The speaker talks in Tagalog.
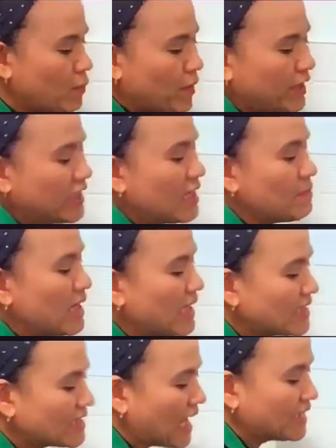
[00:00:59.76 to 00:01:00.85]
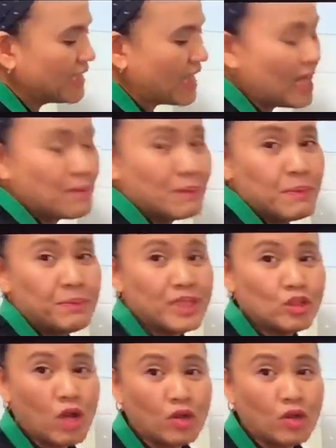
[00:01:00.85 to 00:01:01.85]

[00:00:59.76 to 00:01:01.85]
Pwede kang maglasanya. Magpiprito